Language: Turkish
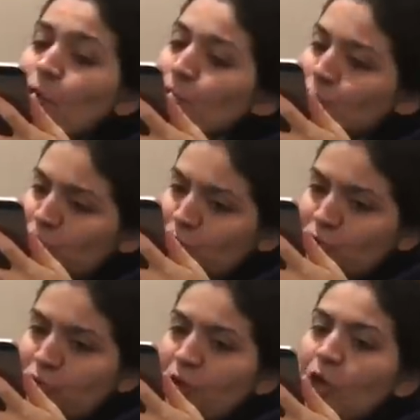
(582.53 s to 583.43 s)
da oruç
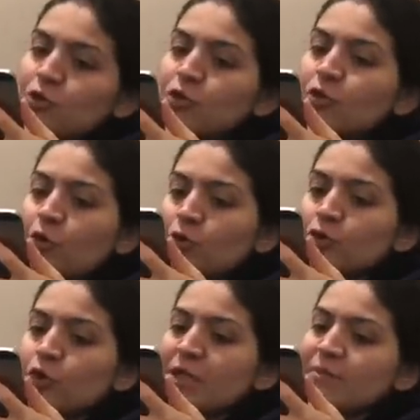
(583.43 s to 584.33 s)
tutsun. Çünkü
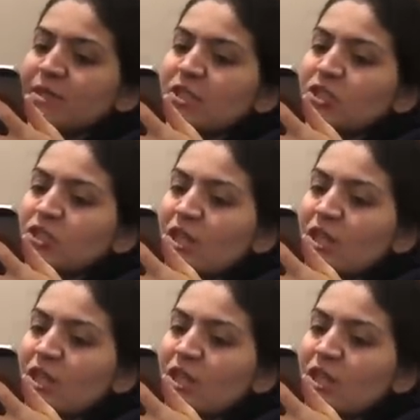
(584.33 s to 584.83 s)
orucun kimse için